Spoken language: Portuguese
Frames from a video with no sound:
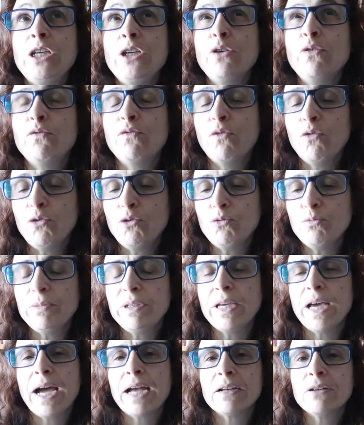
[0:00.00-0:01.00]
e eu vou
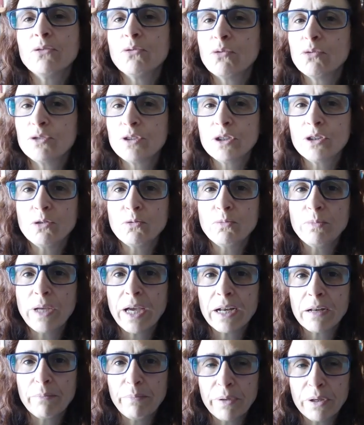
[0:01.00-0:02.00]
nomear, não consigo
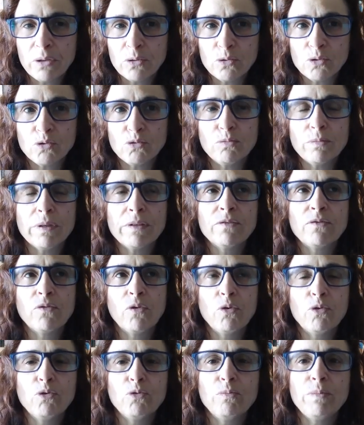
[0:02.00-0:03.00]
nomear apenas uma,
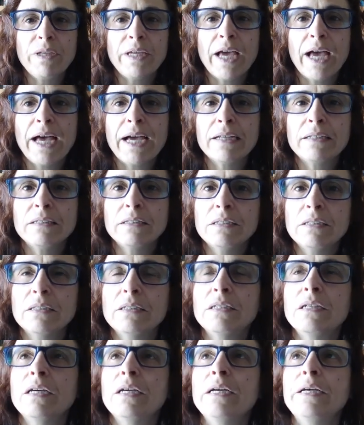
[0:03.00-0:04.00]
vou nomear
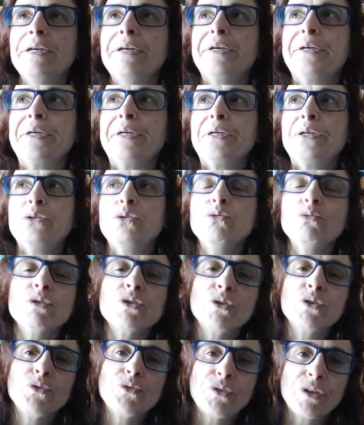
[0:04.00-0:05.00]
eh,
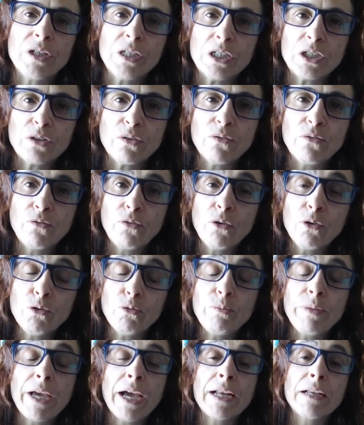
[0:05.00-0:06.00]
duas ou três. Vou
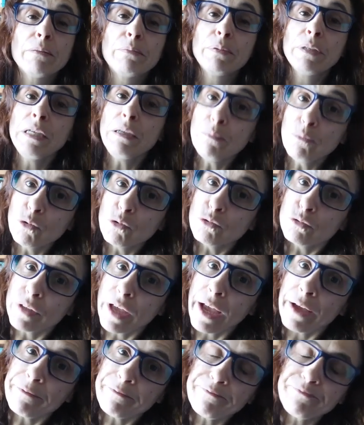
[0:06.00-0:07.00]
nomear a
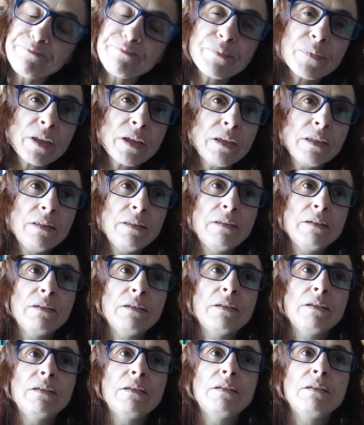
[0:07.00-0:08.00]
Belimunda,
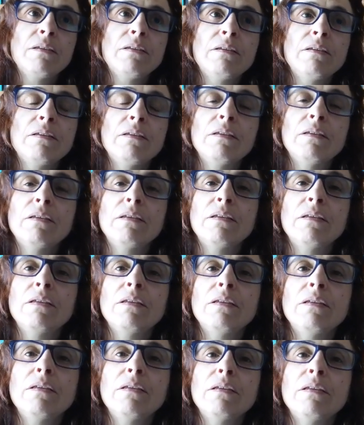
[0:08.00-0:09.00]

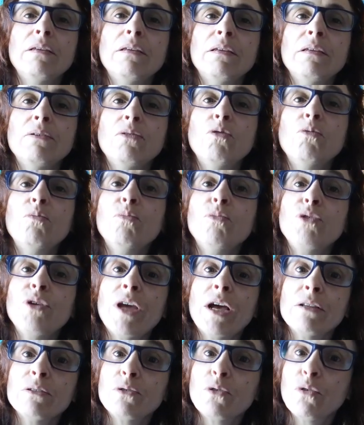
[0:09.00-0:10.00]
de O
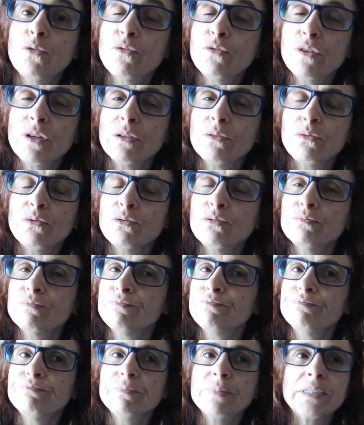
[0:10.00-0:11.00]
Memorial do Convento,
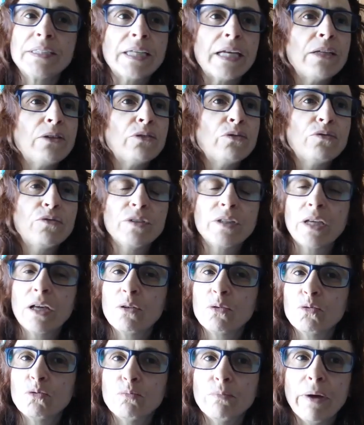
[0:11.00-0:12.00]
sem dúvida
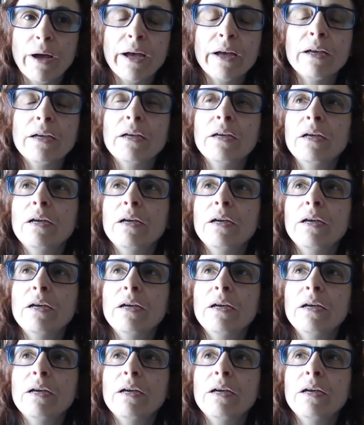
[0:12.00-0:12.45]
alguma.